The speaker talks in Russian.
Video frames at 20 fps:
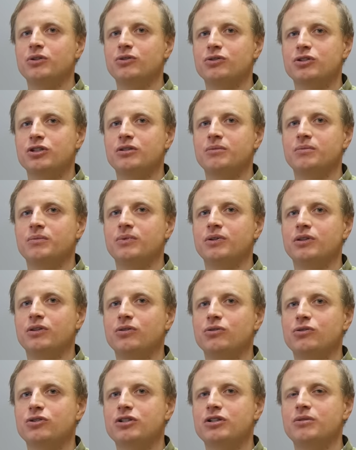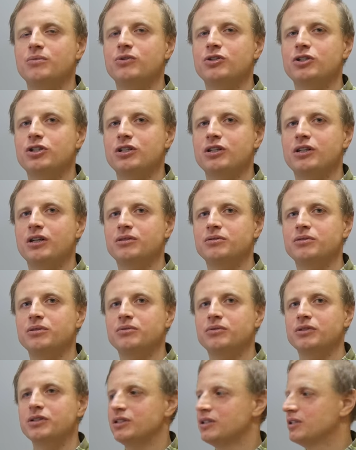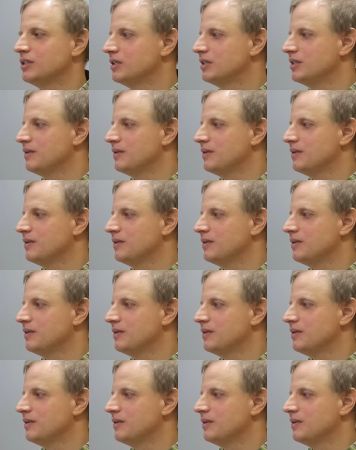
ложным ножкам очень такое вот